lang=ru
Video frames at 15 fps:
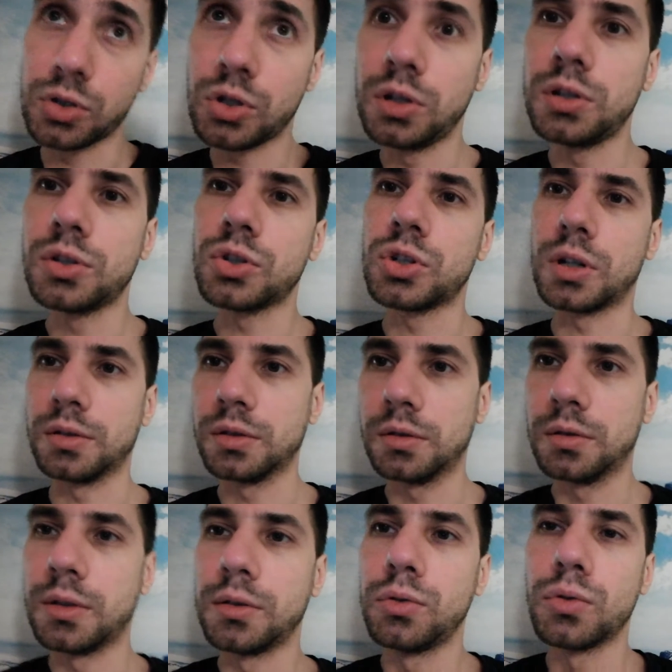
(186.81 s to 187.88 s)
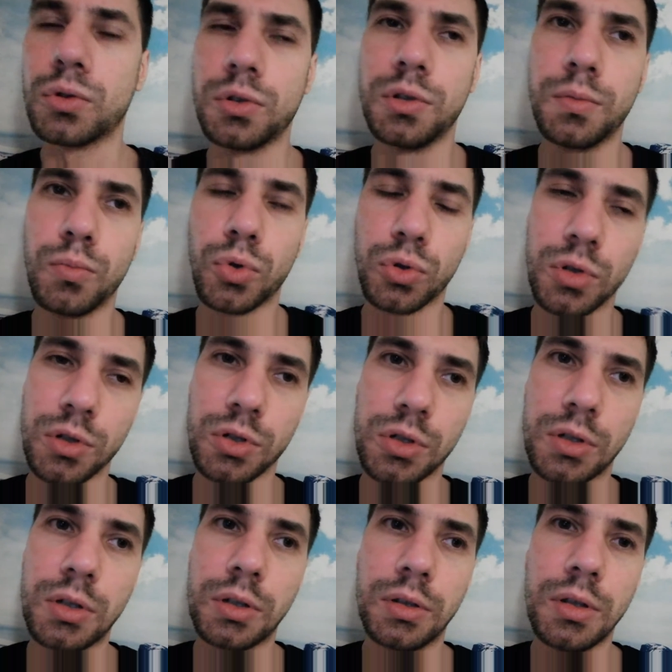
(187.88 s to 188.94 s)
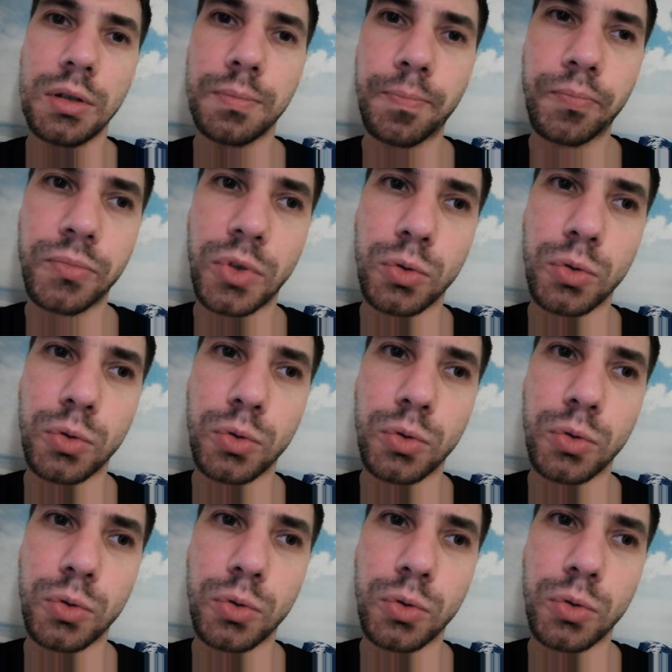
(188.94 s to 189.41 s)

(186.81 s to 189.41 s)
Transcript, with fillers: через час надежность можно ожидать, да,